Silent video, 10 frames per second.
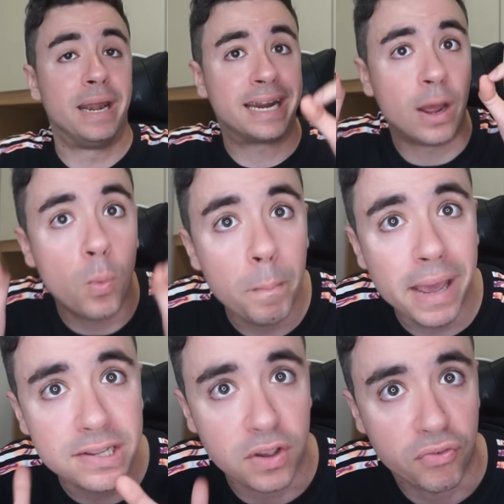perché un
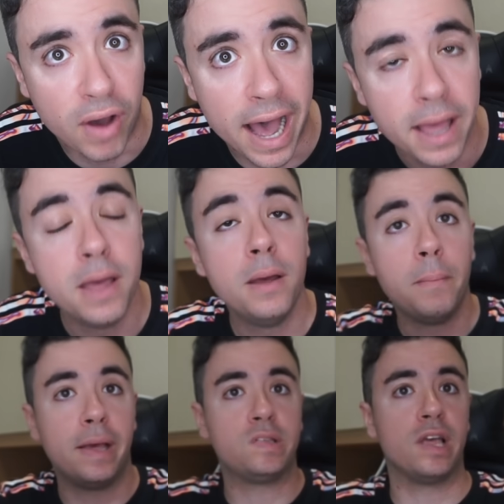mese fa
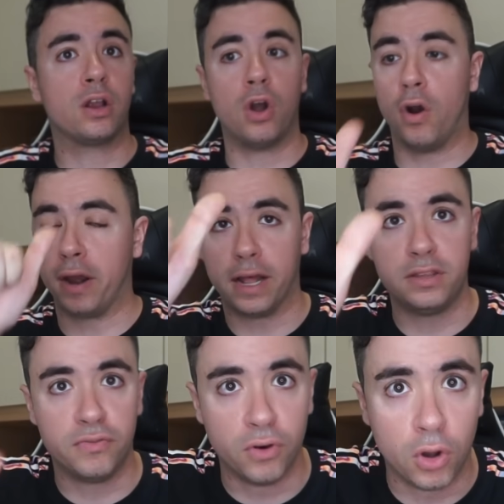peste e corna,
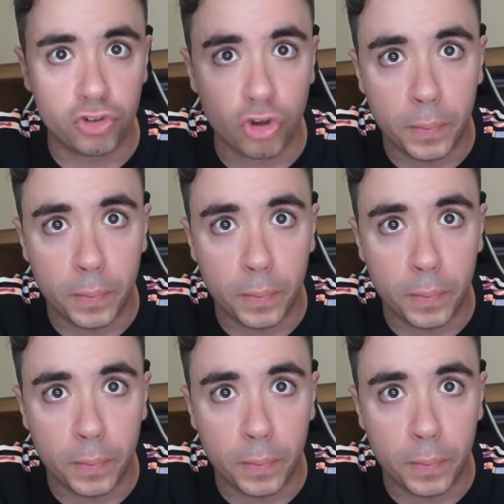tifosi,